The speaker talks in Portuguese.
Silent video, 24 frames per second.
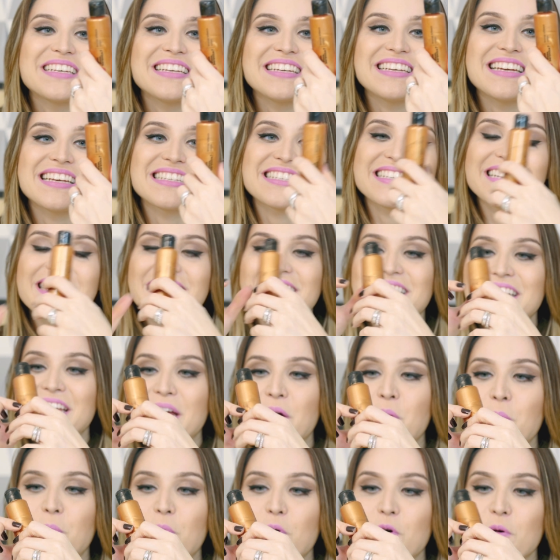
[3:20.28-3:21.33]
E esse daqui
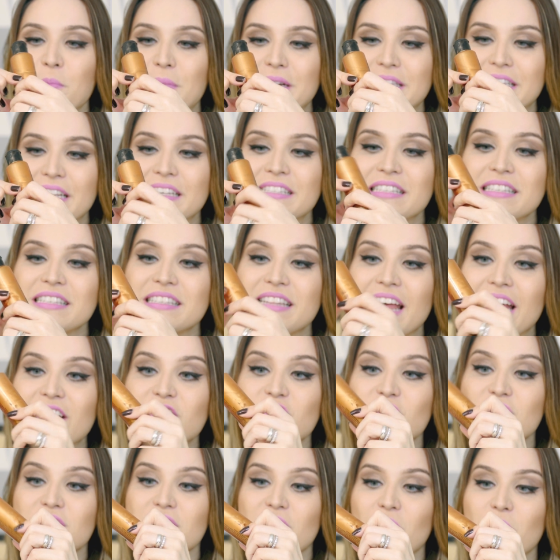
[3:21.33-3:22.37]
é um pouco mais
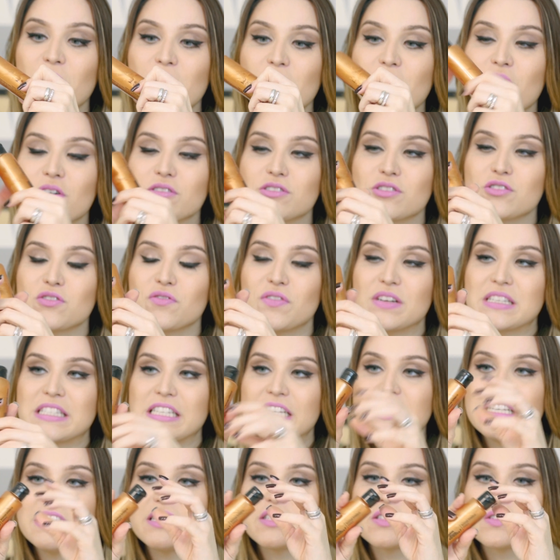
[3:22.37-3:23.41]
resistente, então eu gosto de
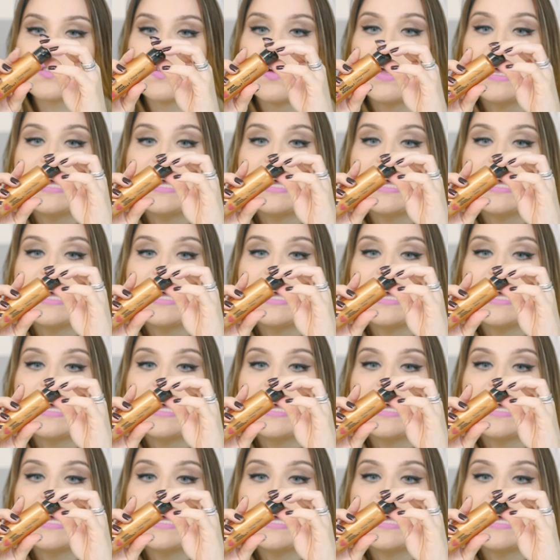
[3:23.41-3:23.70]
fazer isso.